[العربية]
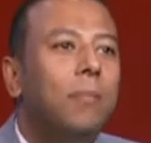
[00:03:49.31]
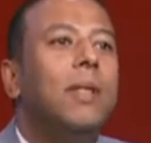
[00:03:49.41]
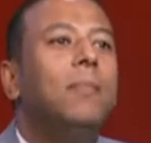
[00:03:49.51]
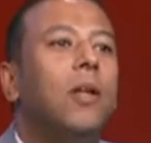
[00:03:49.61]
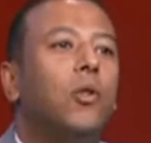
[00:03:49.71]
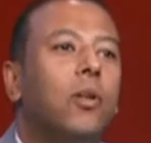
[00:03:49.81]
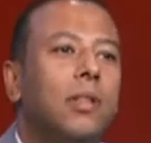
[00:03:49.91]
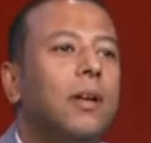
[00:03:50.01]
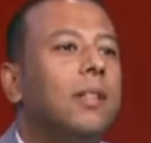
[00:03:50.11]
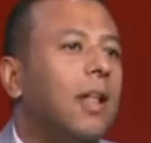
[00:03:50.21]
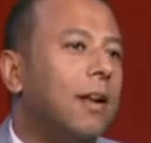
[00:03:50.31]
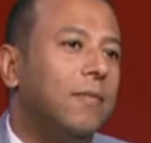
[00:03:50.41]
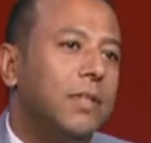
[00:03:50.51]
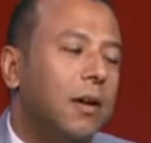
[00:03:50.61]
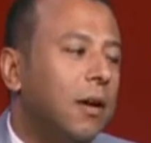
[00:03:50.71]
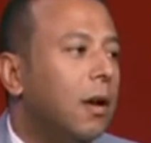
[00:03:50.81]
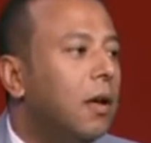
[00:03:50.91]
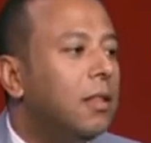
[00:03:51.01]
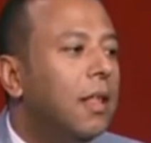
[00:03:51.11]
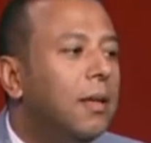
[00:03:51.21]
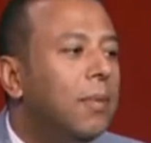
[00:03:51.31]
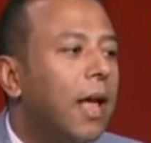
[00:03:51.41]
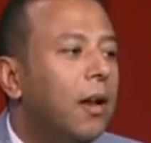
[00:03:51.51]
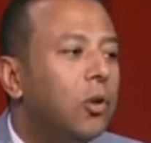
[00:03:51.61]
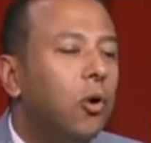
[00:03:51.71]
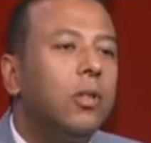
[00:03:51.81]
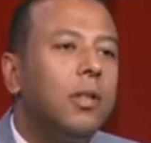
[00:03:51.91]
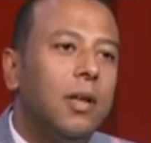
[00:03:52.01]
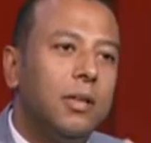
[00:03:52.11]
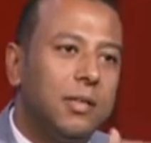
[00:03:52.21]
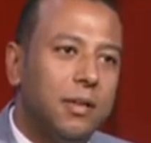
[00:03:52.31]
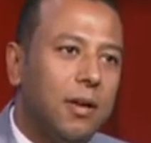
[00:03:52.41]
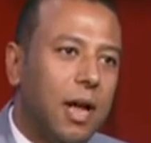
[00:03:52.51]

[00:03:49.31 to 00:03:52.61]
بتبدا تحط خطه لنفسك الخطه دي بتخليك تحط تاسك